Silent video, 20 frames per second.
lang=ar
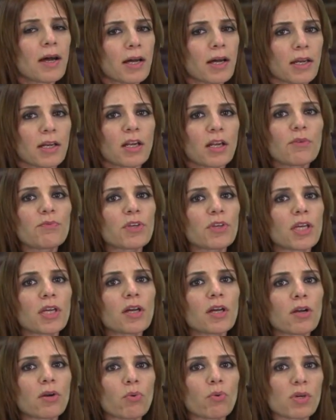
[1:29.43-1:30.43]
أعلن
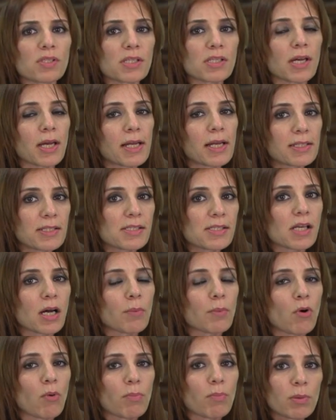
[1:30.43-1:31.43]
فيه الرؤساء
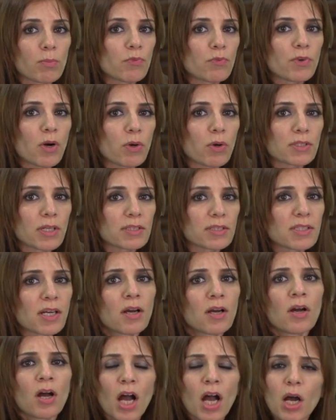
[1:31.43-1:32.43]
التزامهم بالمفاوضات
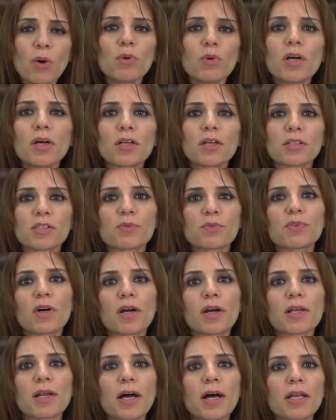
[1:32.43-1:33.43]
حول
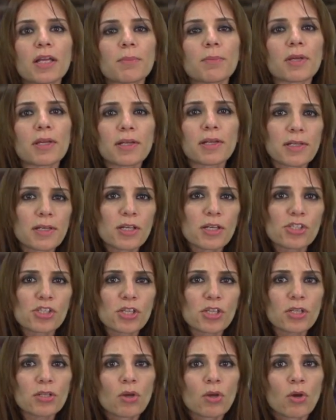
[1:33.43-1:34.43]
الاتفاق العالمي
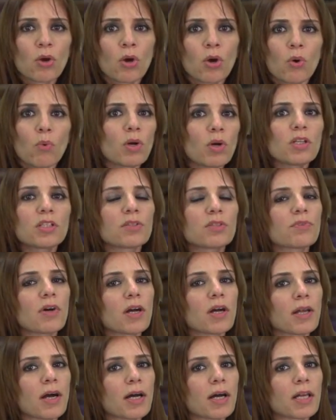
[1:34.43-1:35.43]
للاجئين
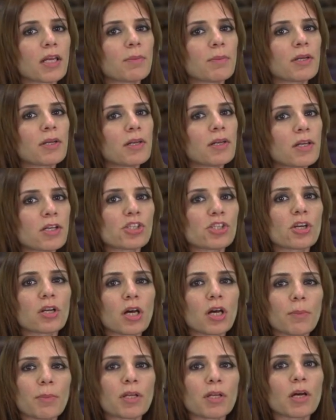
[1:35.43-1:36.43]
والاتفاق العالمي للهجرة
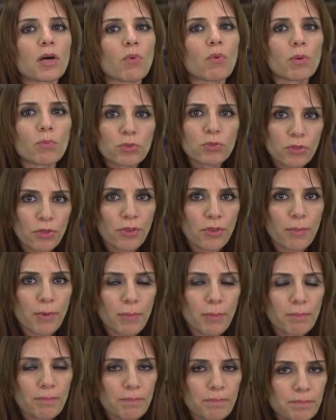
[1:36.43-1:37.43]
الآمنة
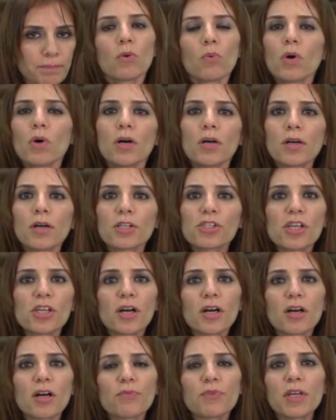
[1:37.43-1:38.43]
والمنتظمة وقد
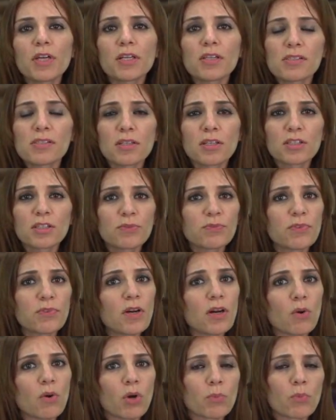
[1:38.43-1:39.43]
جاء في نص
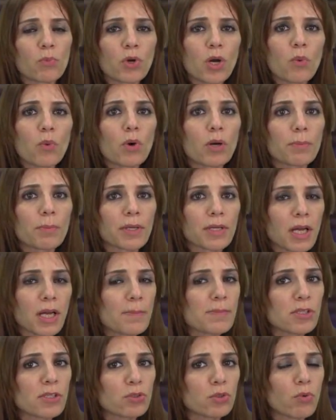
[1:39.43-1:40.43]
الاتفاق والمكون من
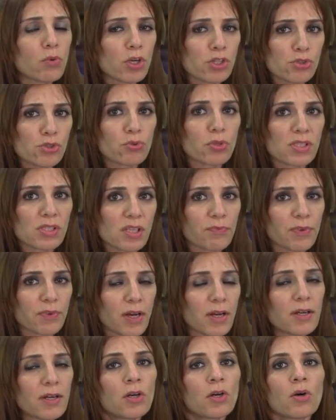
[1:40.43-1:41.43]
25
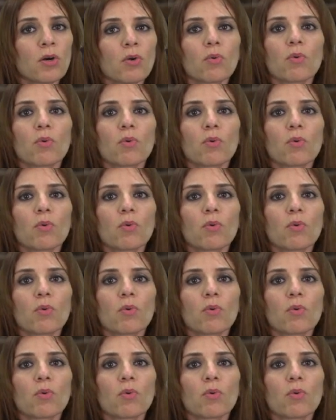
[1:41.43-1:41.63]
صفحة